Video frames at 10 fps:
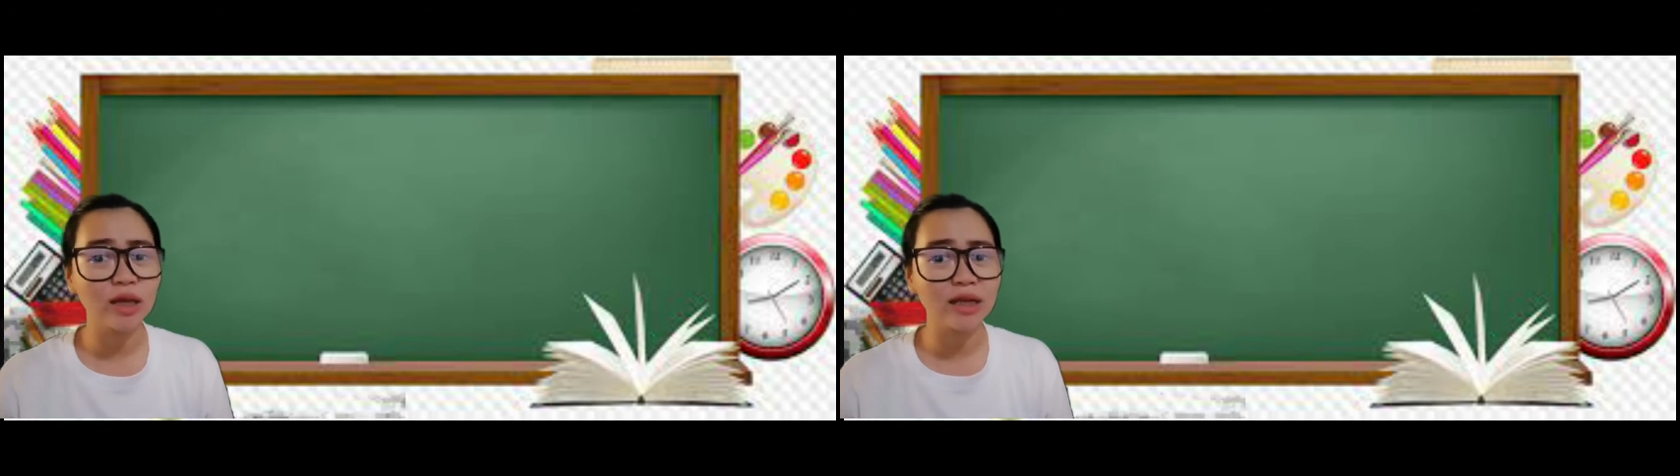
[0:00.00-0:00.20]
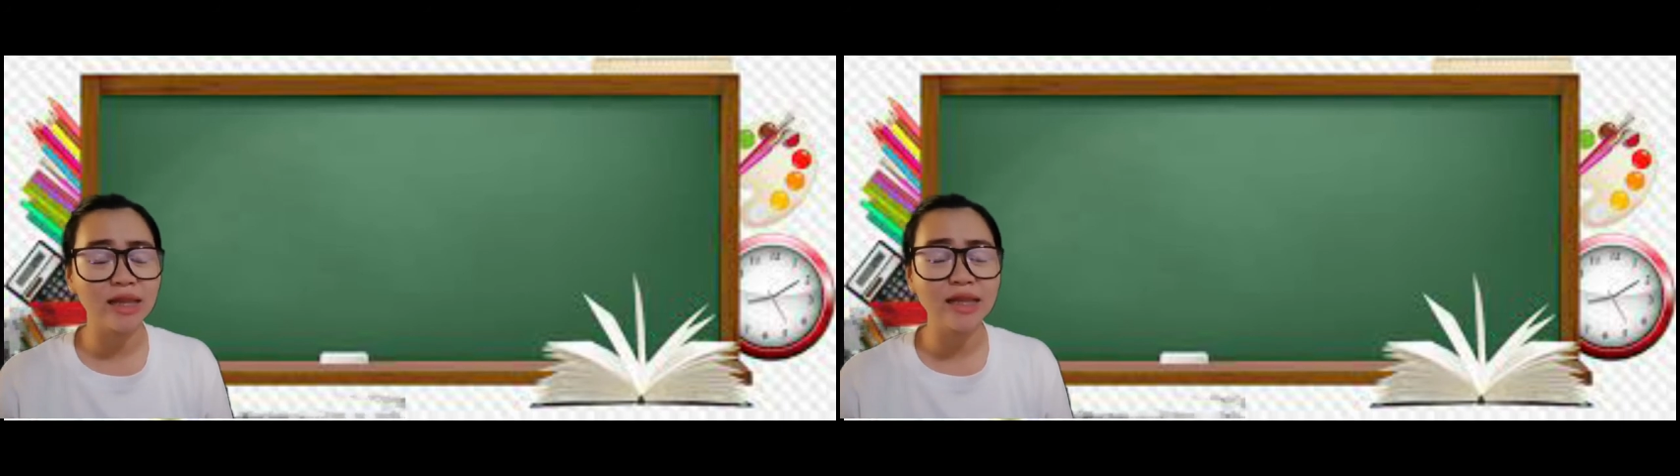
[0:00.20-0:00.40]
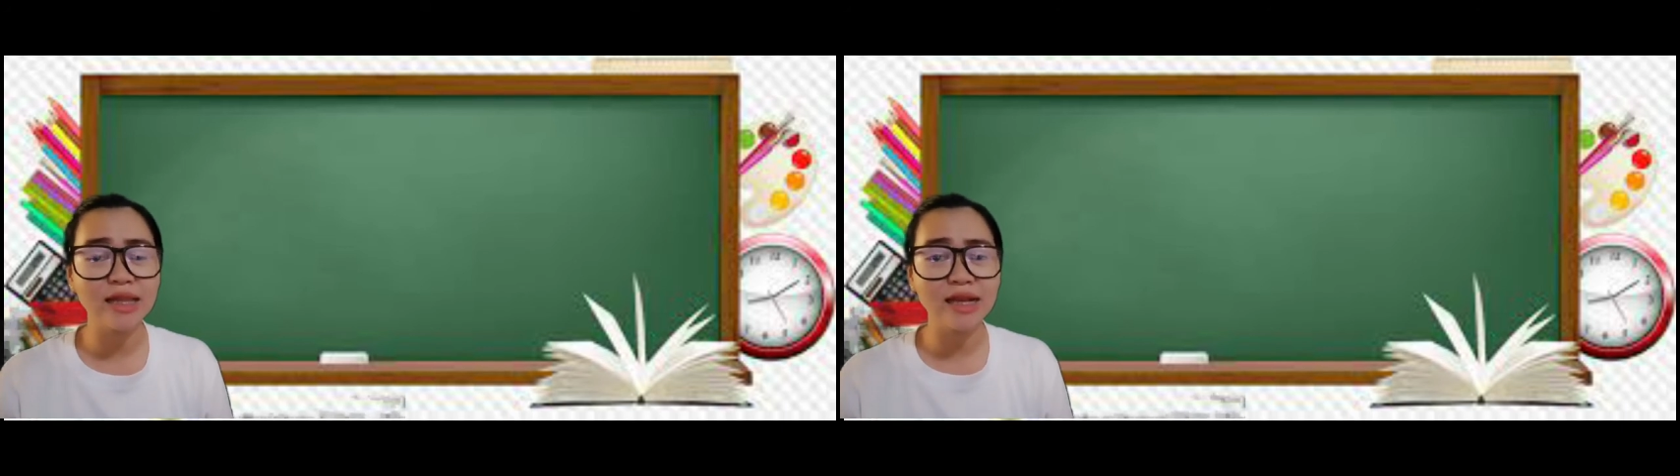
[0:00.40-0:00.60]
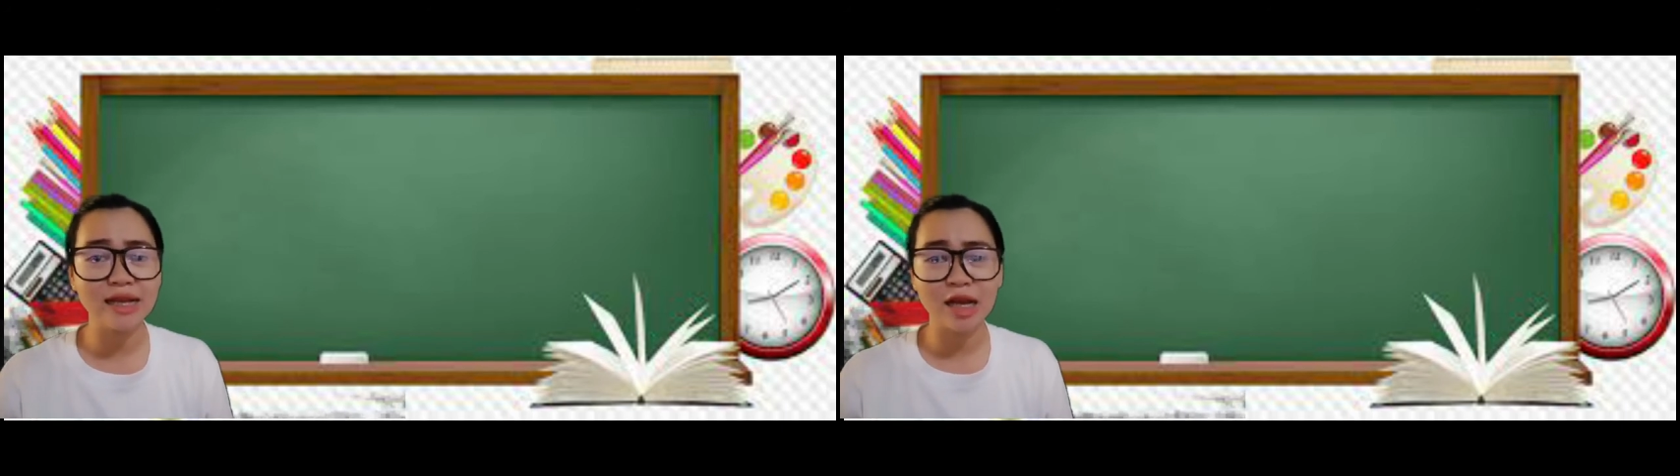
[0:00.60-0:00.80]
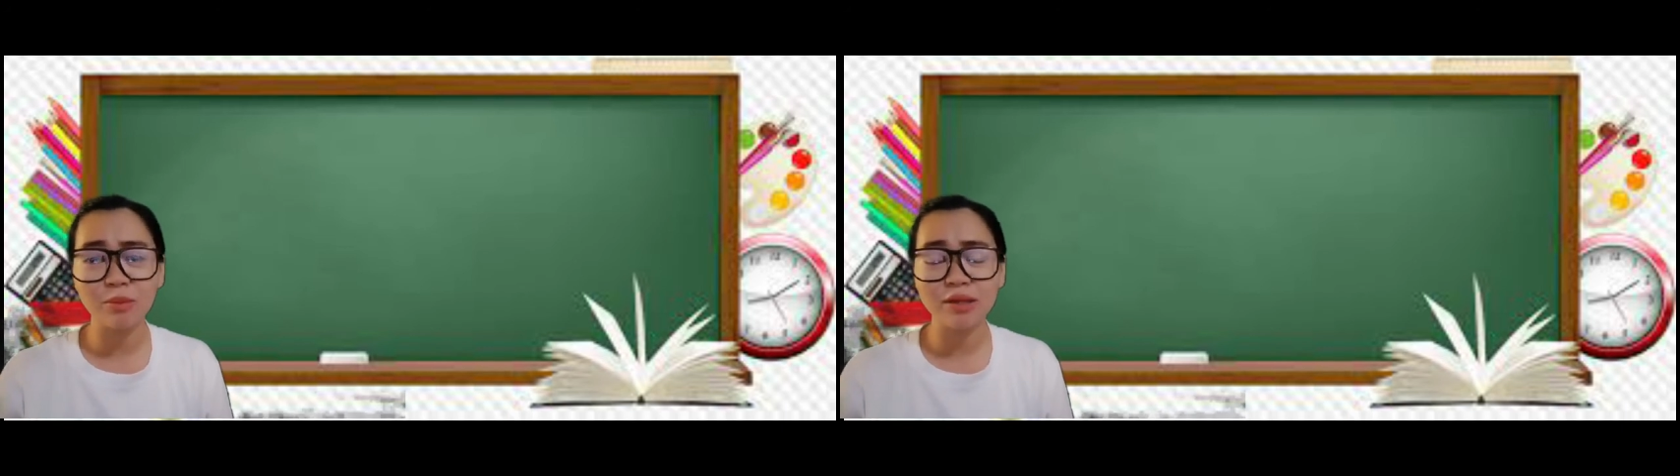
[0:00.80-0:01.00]
kung kailan
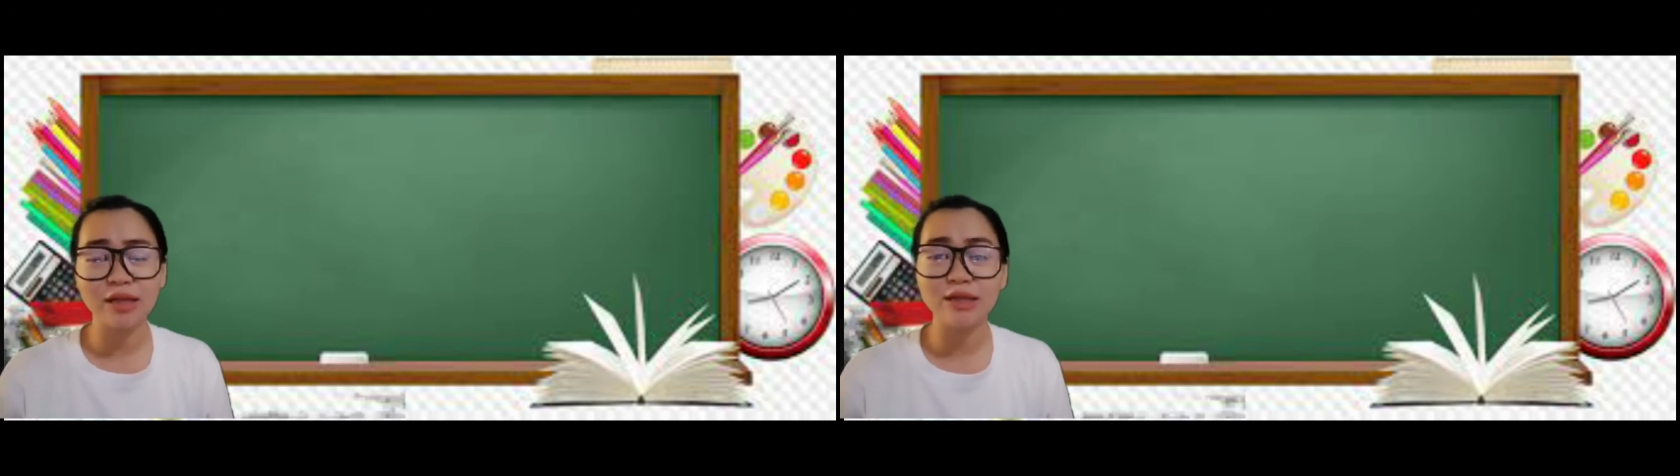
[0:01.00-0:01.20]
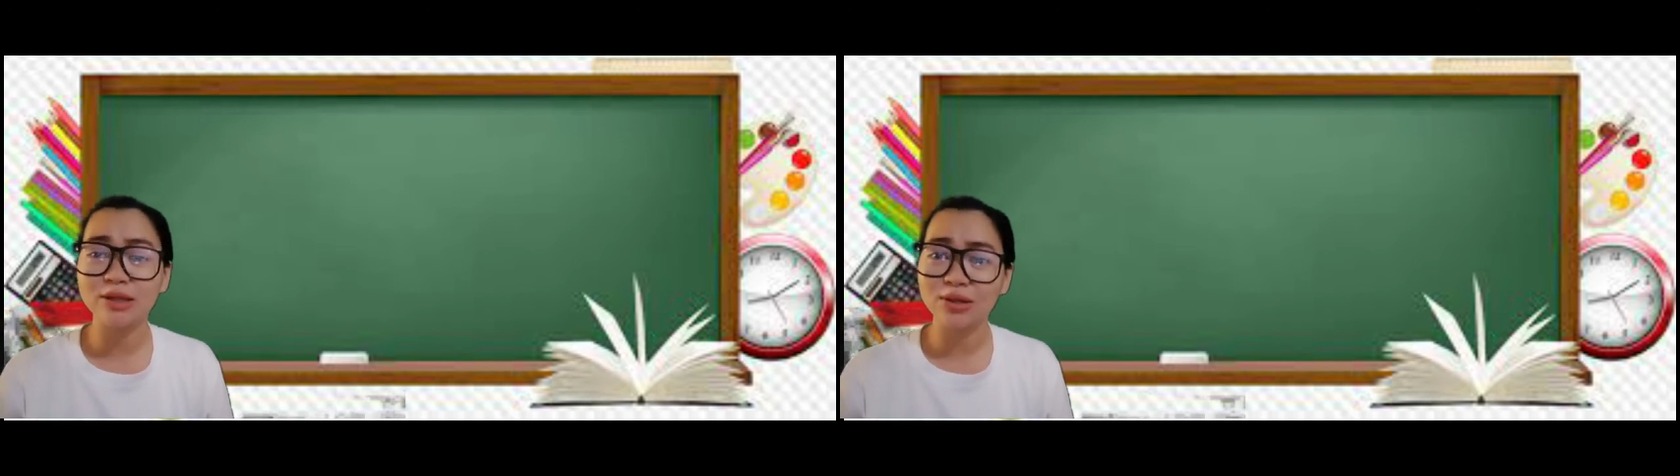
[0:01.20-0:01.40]
ginagamit ang